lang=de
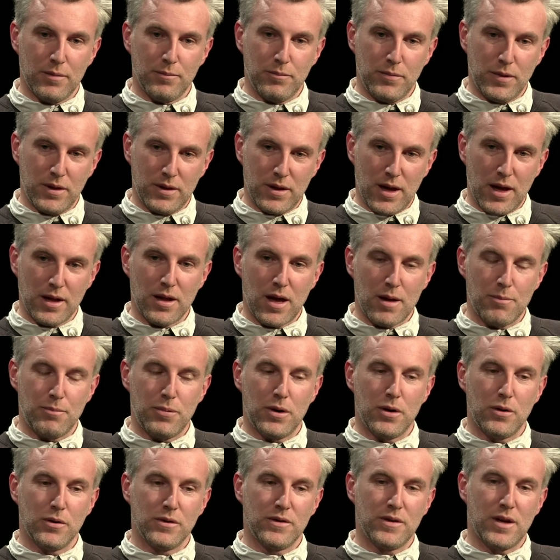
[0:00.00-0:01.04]
äh, mit einem
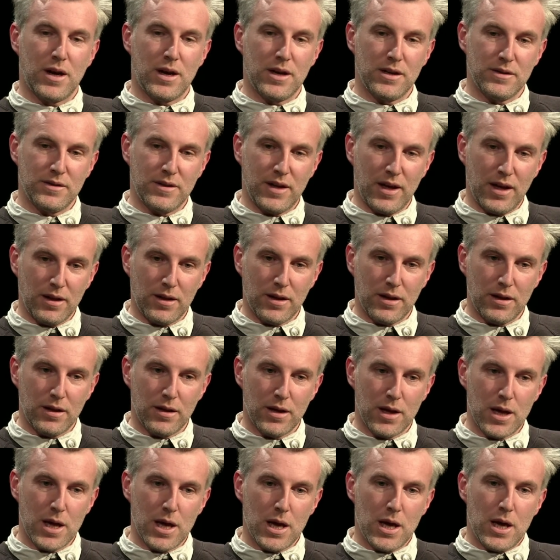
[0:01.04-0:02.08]
Applaus alles
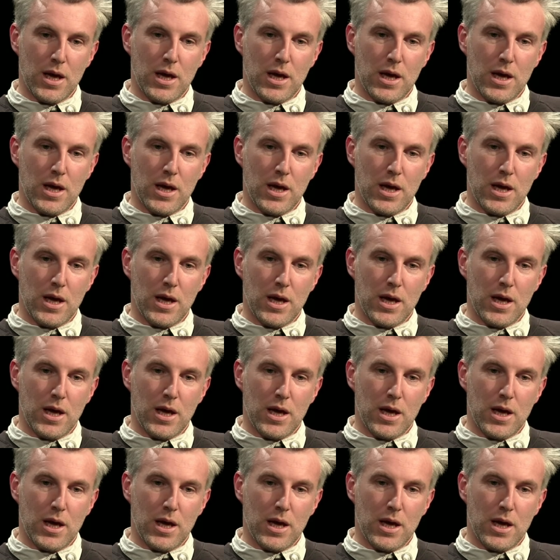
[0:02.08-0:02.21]
endet